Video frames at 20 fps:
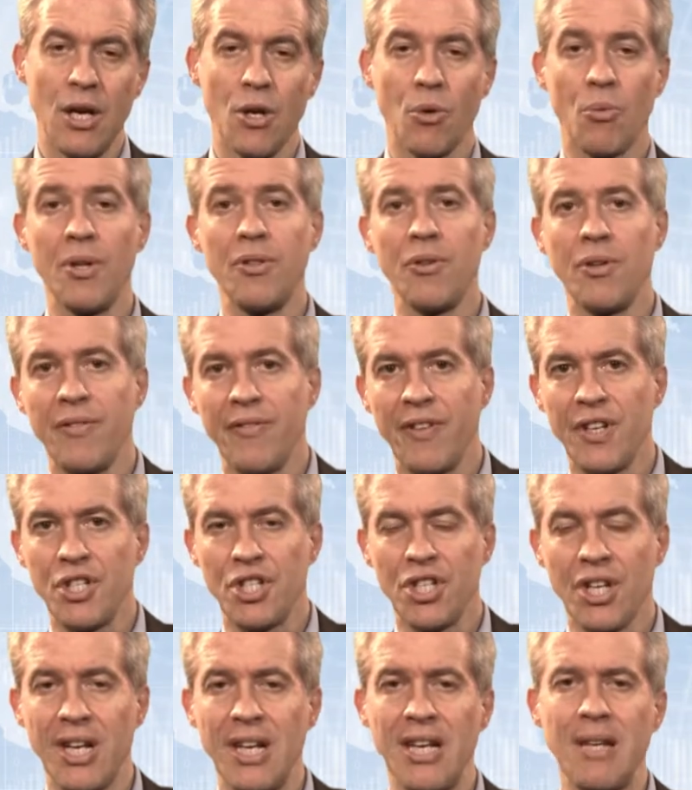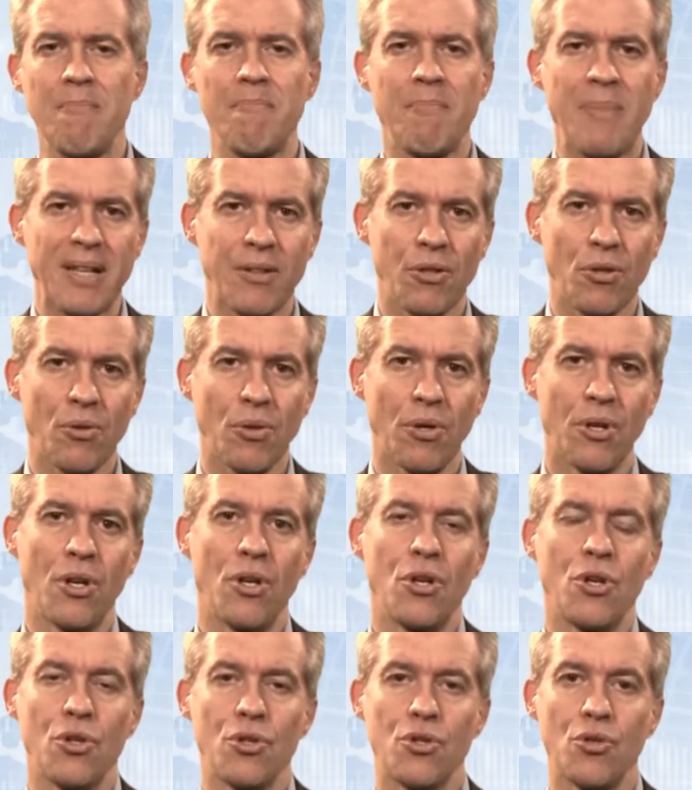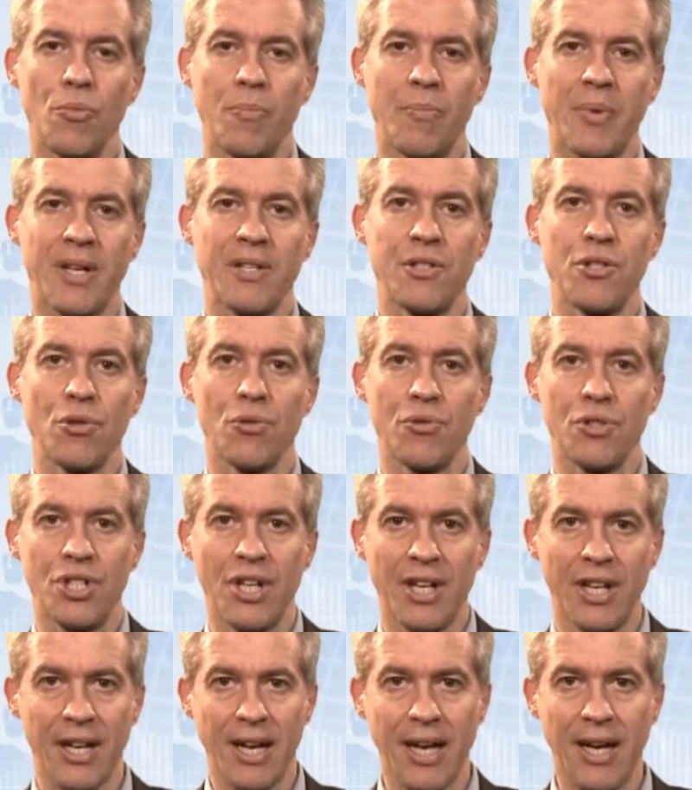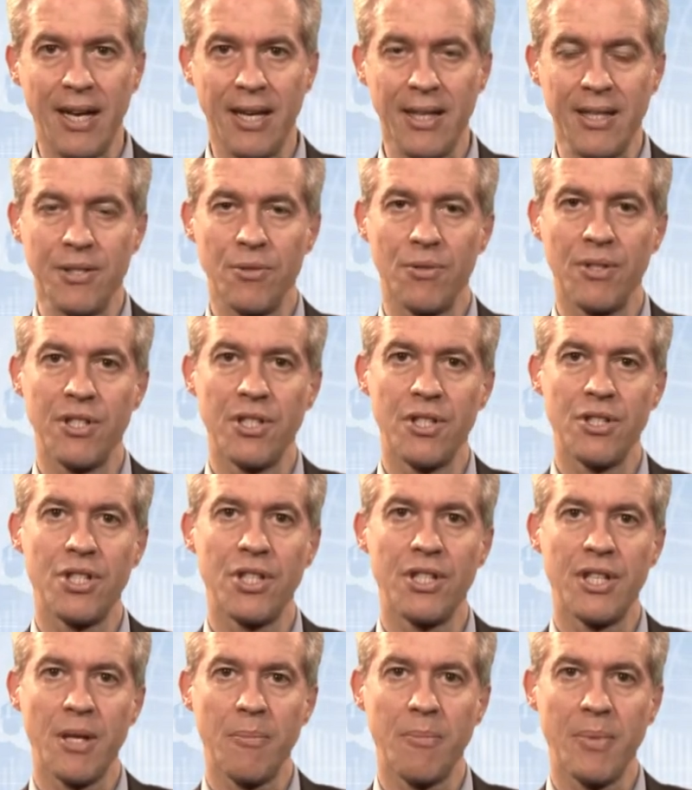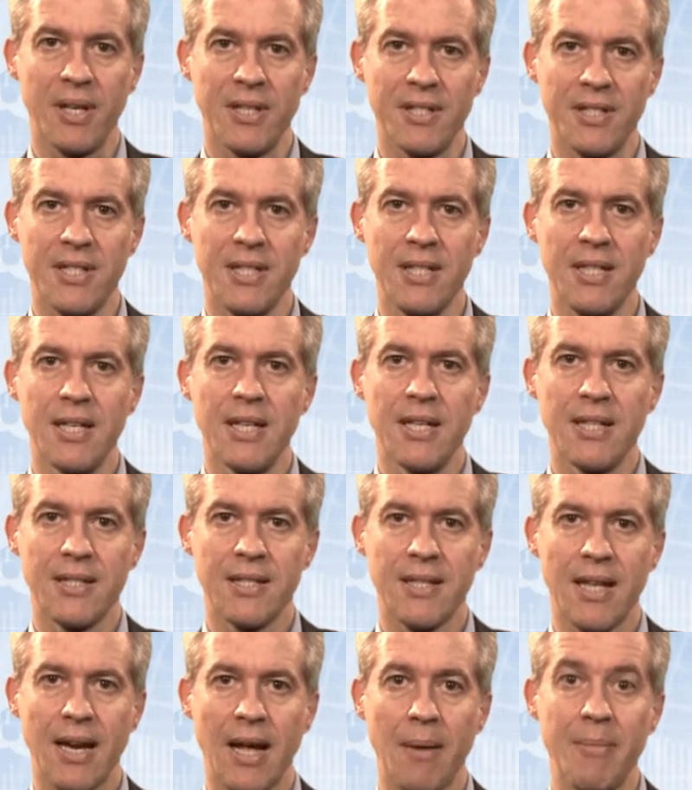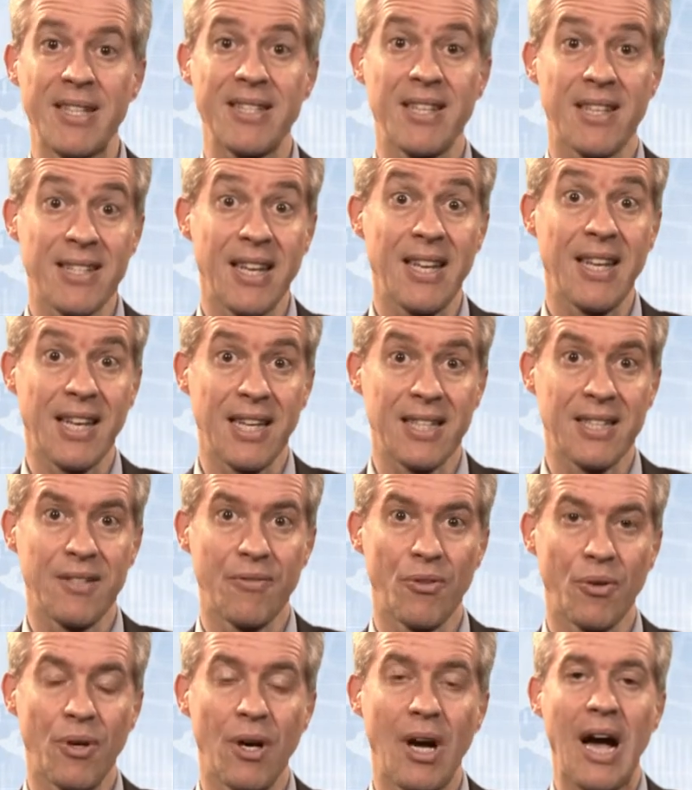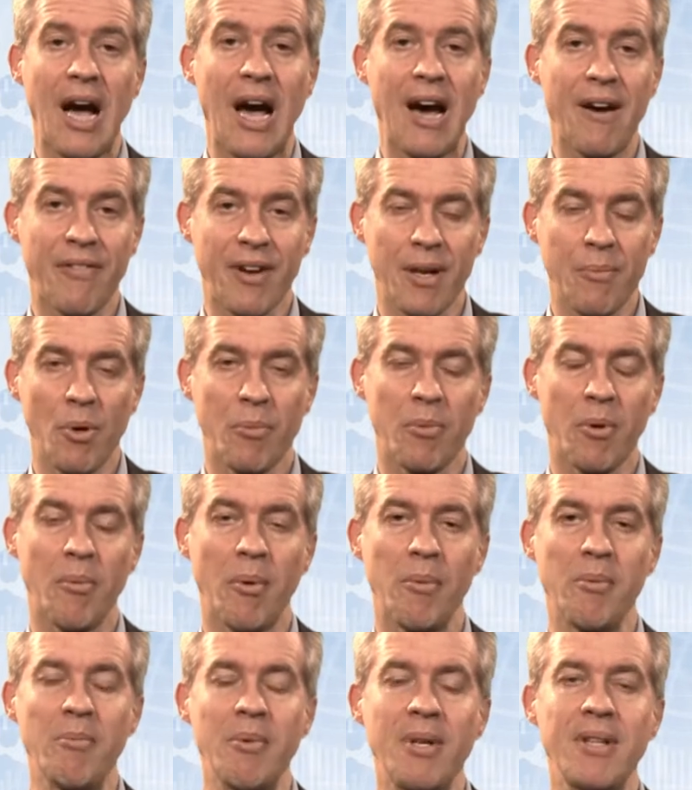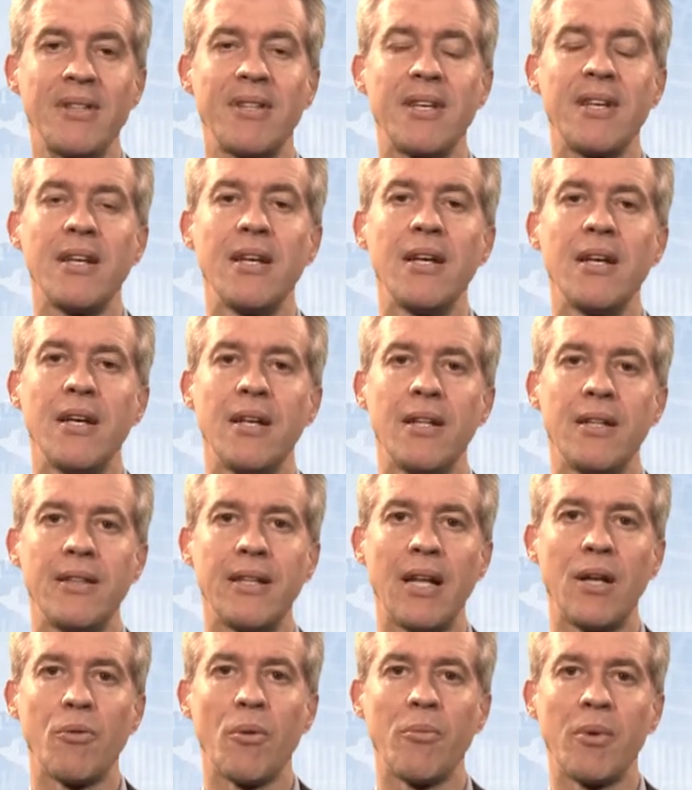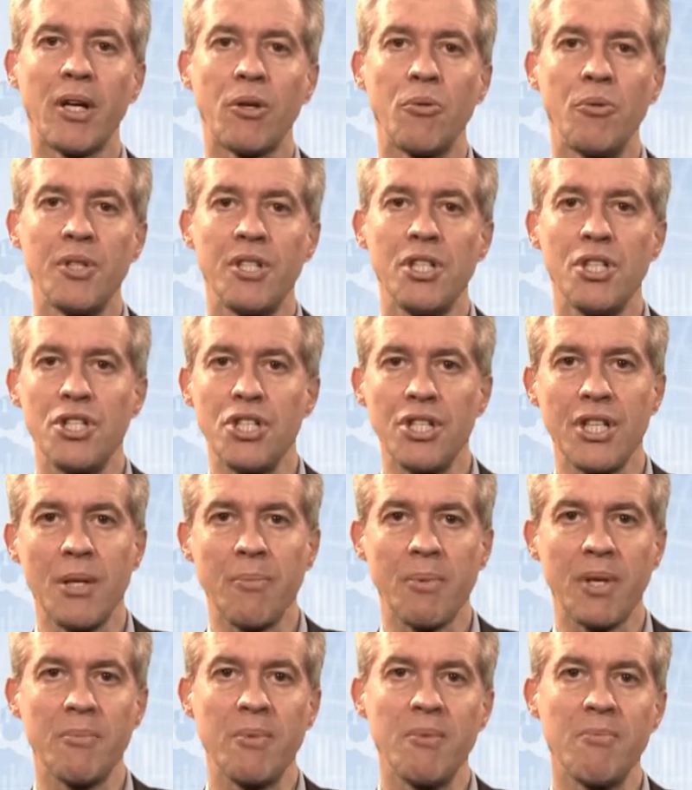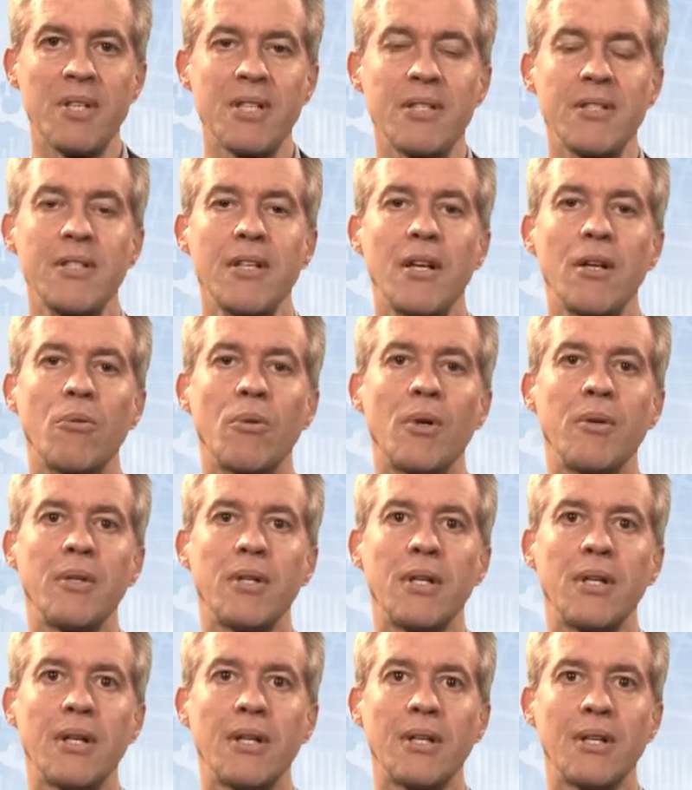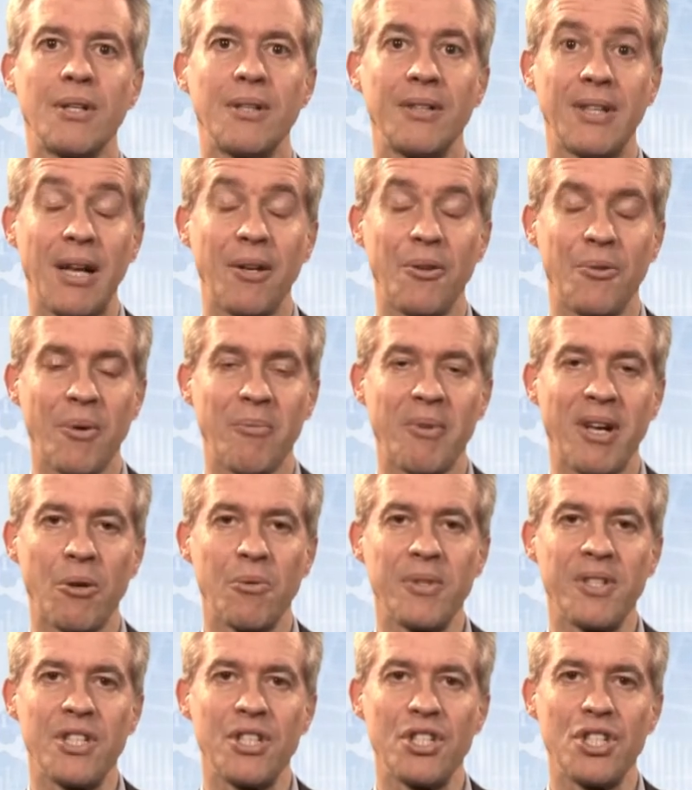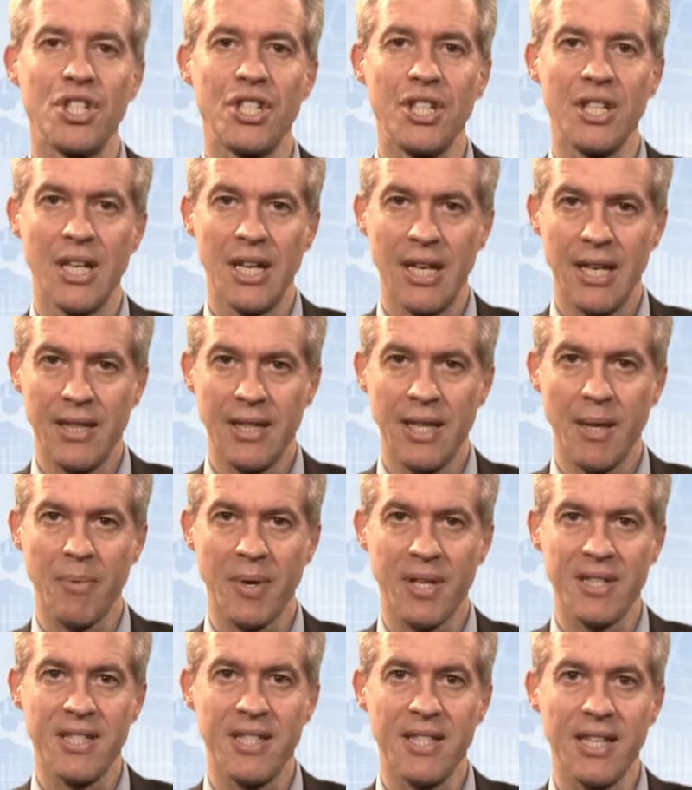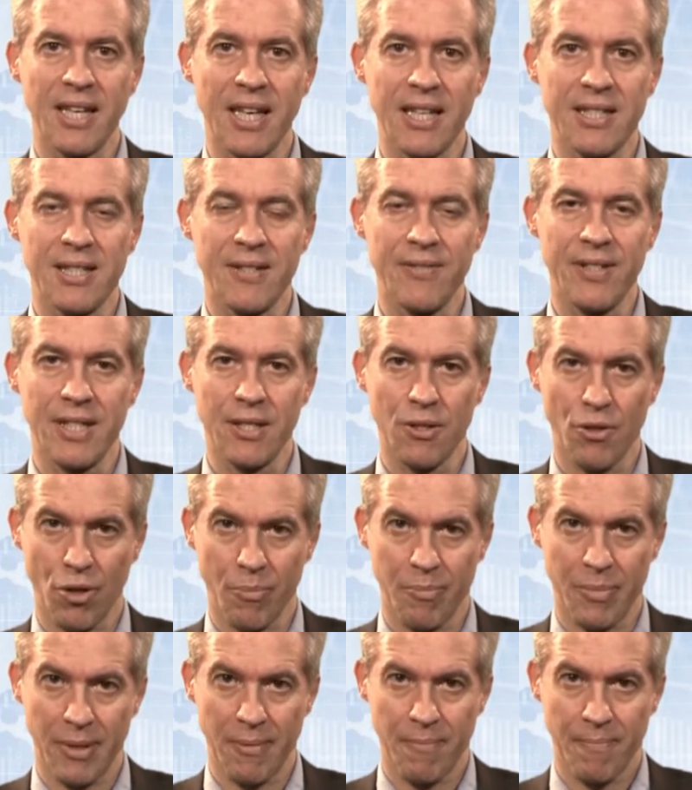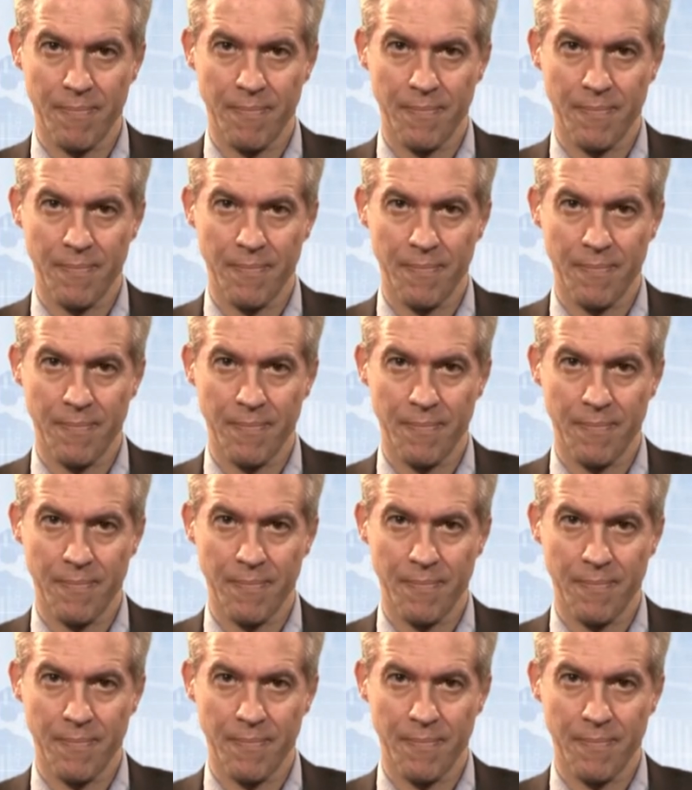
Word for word: quando invece l'impatto sul prezzo generale, sull'indice dei prezzi, sarà abbastanza negativo avremo probabilmente nel 2015, nei primi mesi del, eh, del 2015, dei prezzi negativi in Europa.